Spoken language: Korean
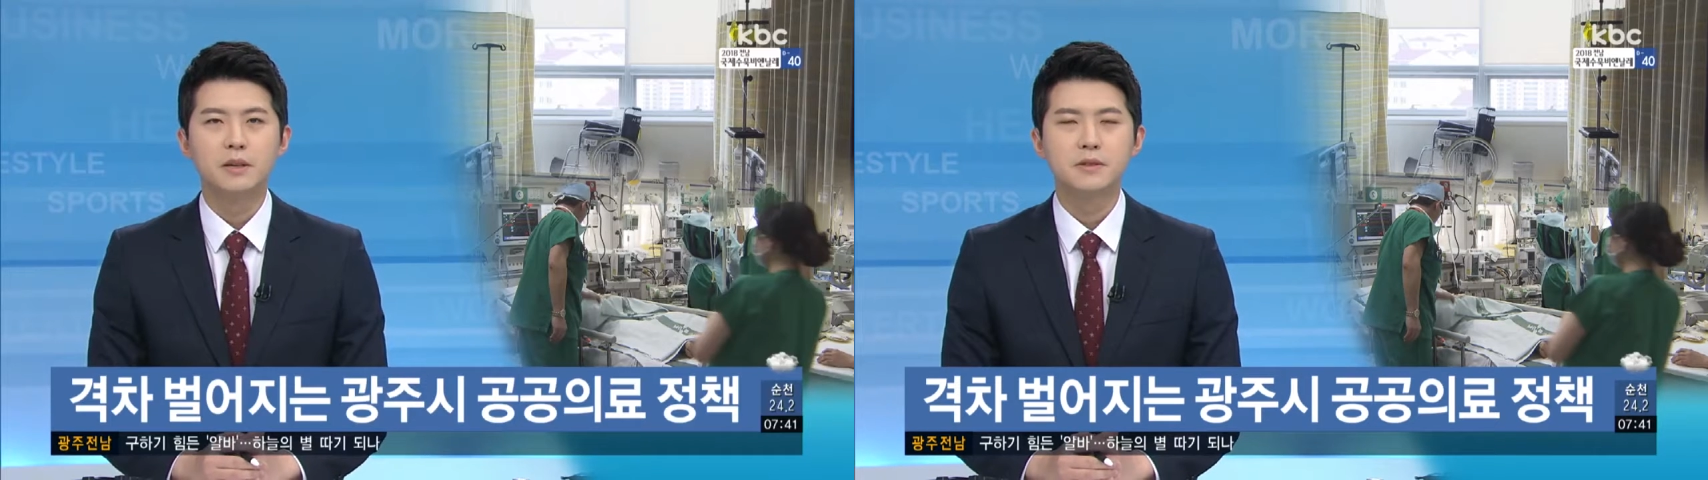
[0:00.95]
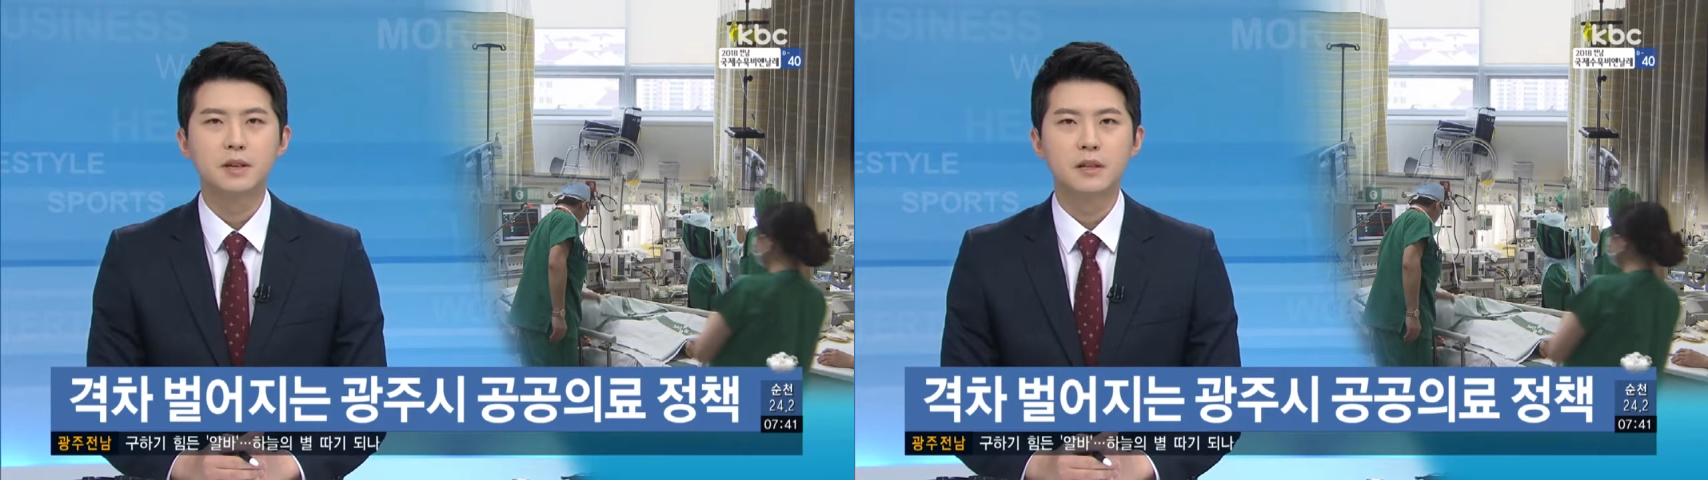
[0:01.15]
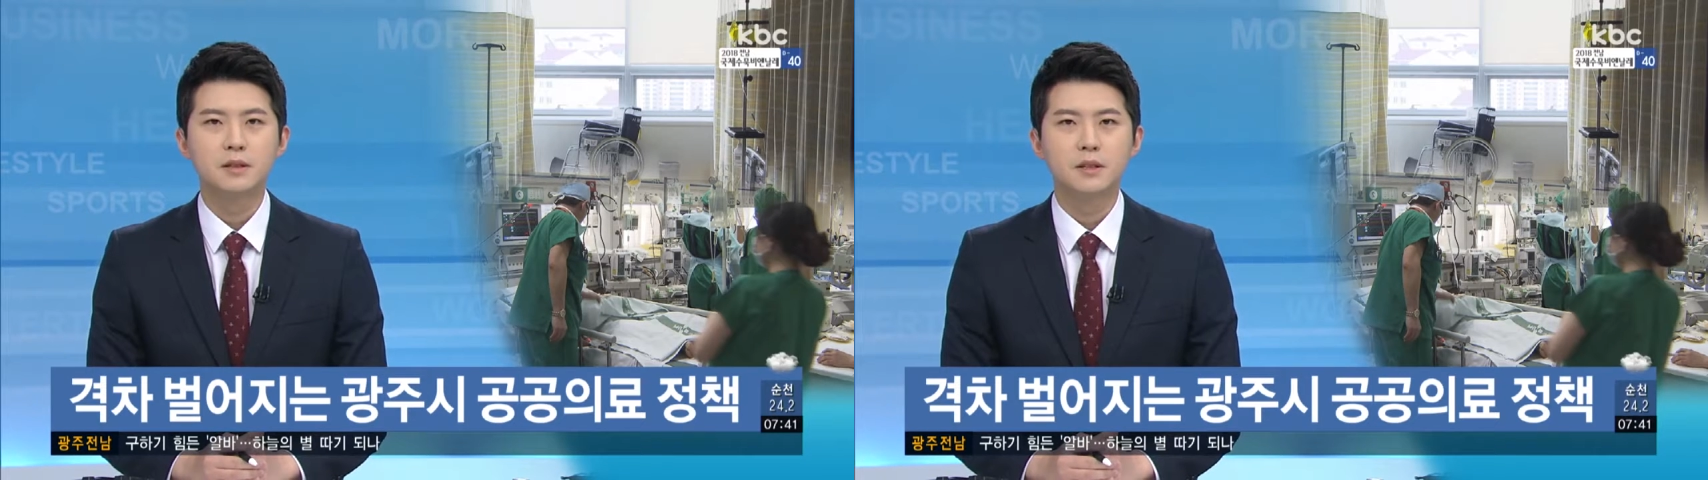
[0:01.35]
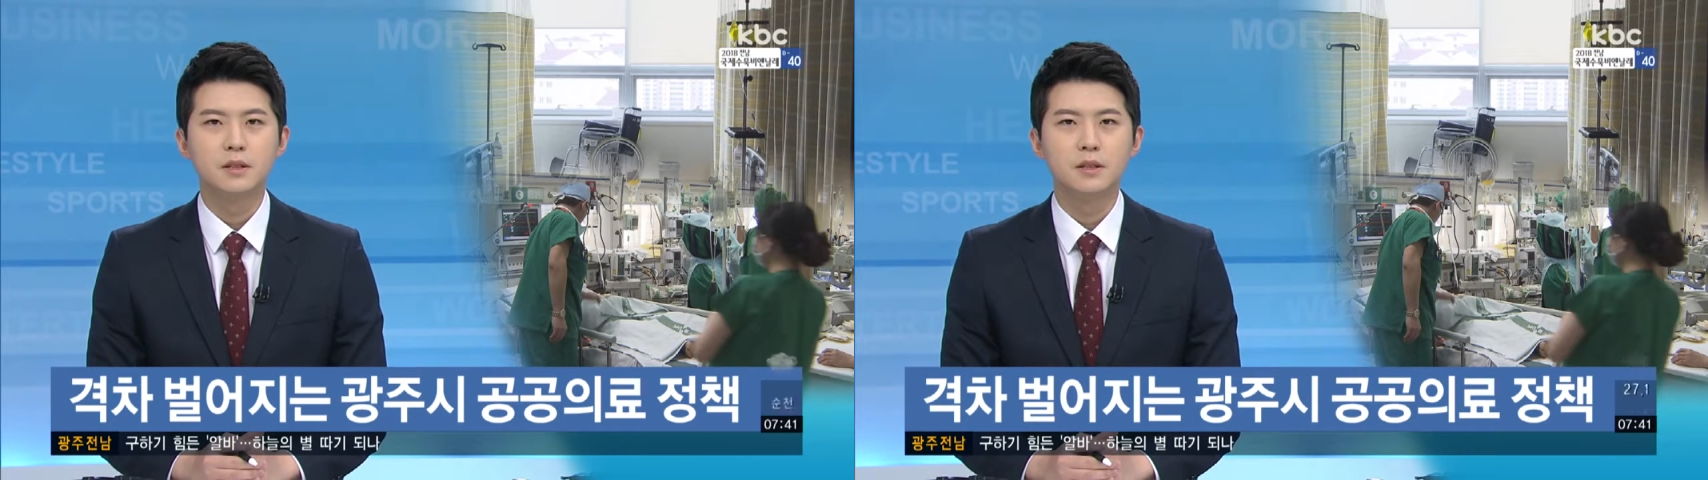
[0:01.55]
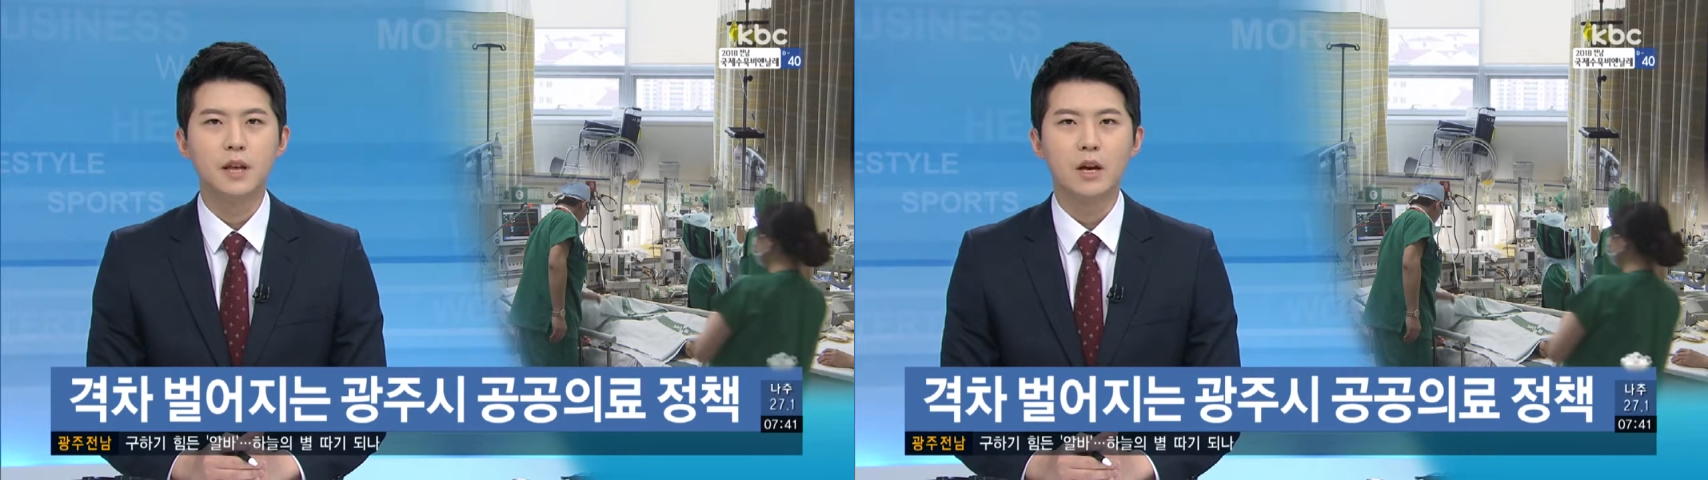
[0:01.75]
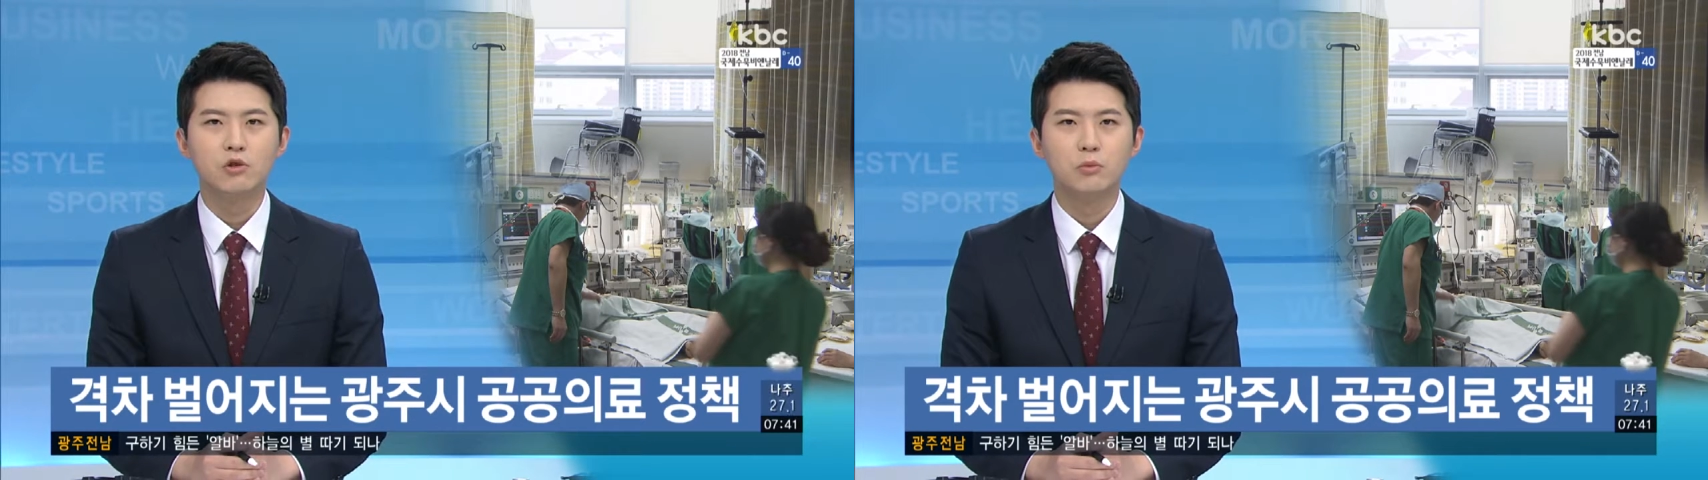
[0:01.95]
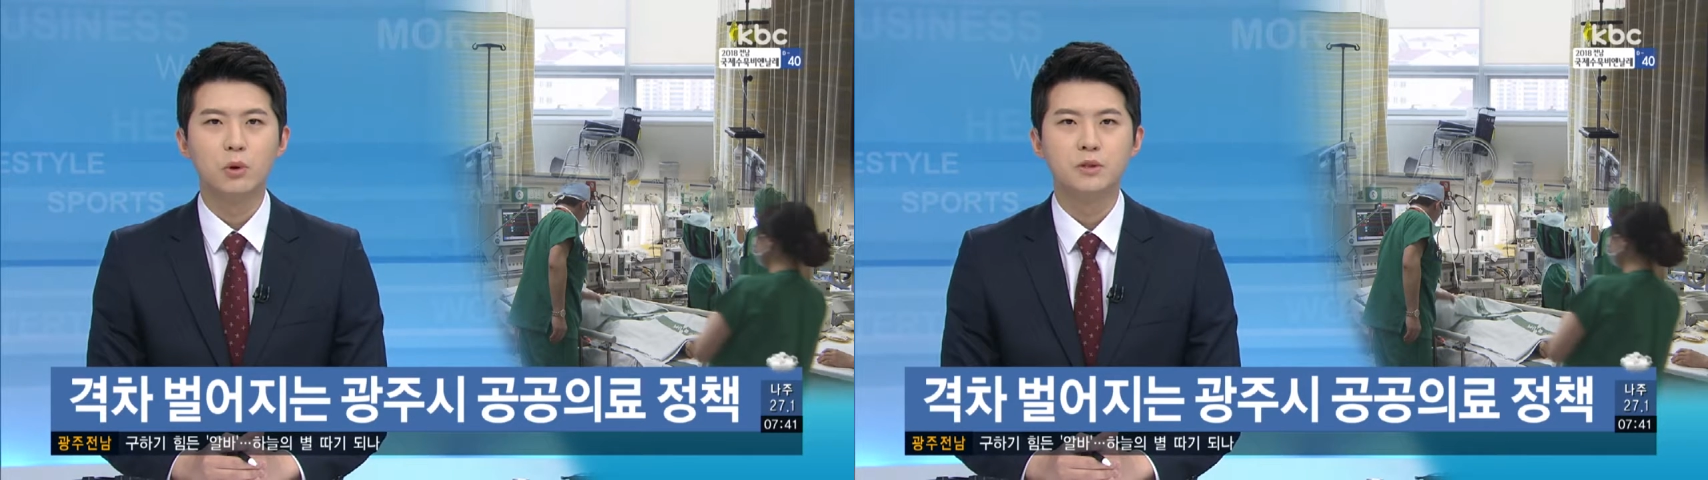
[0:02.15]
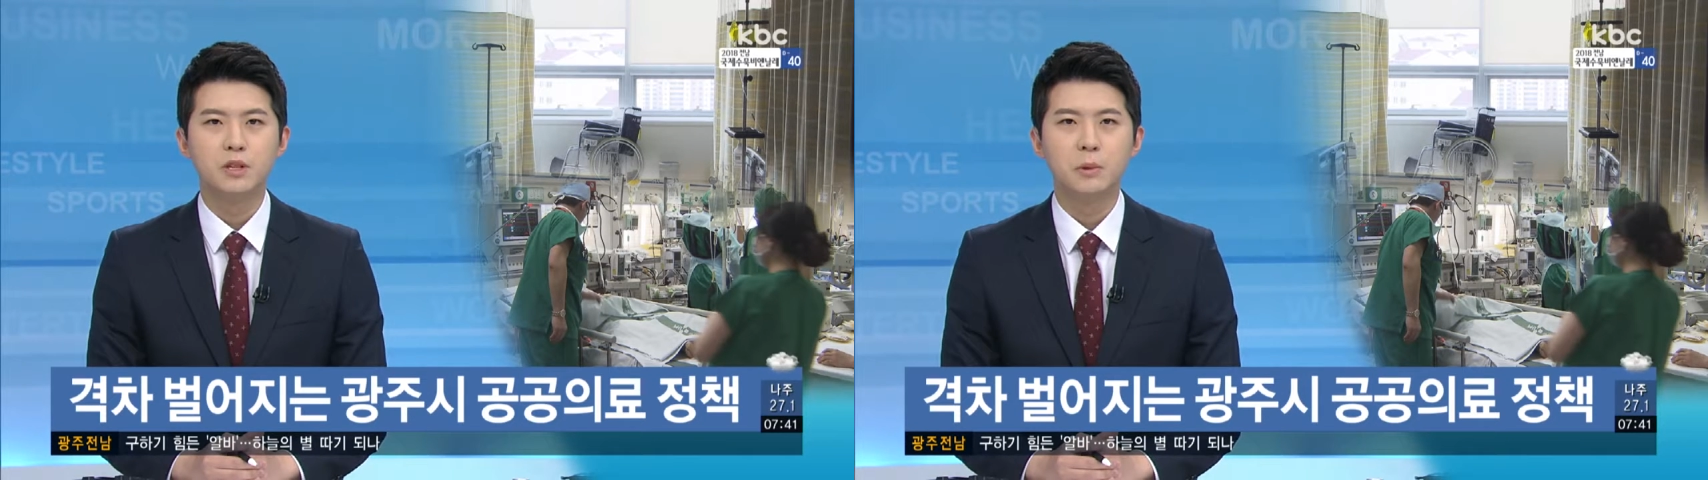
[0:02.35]
메르스 같은
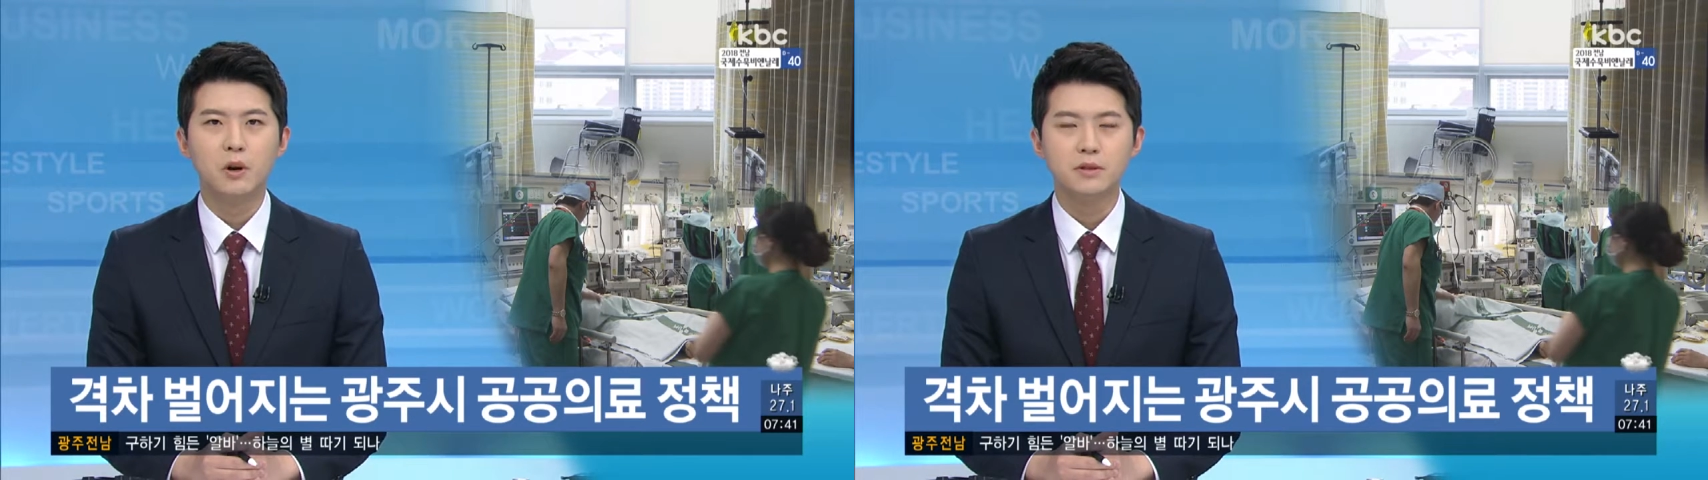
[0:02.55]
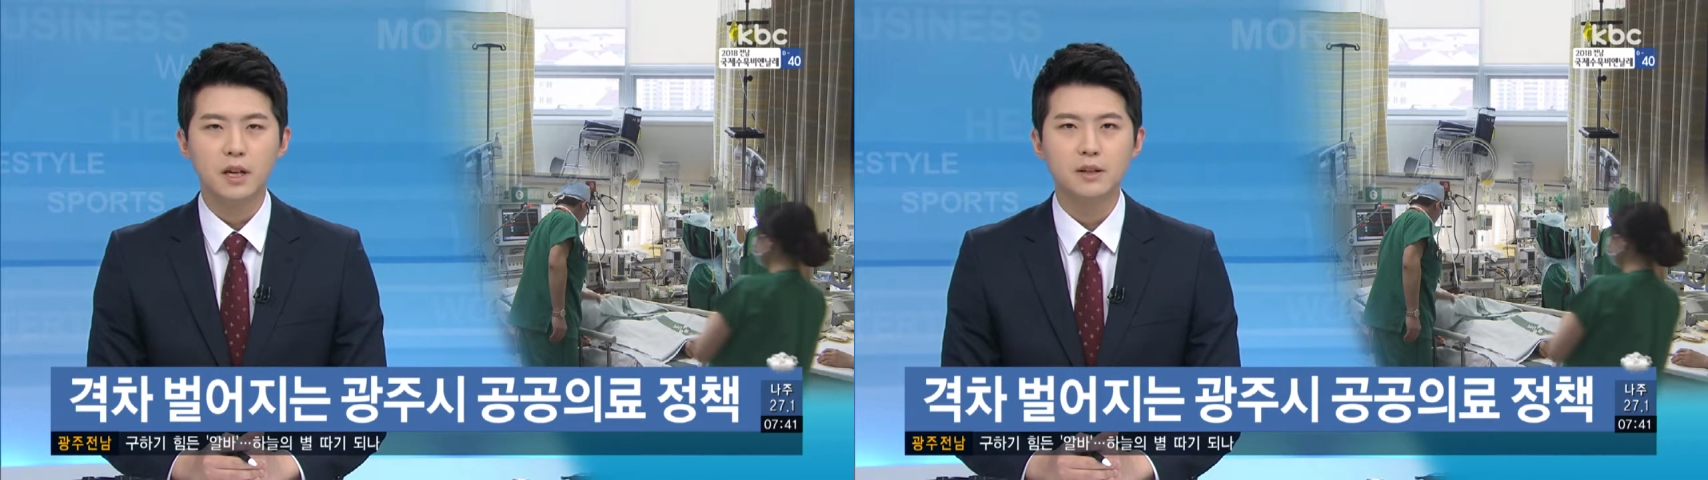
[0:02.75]
대규모 질병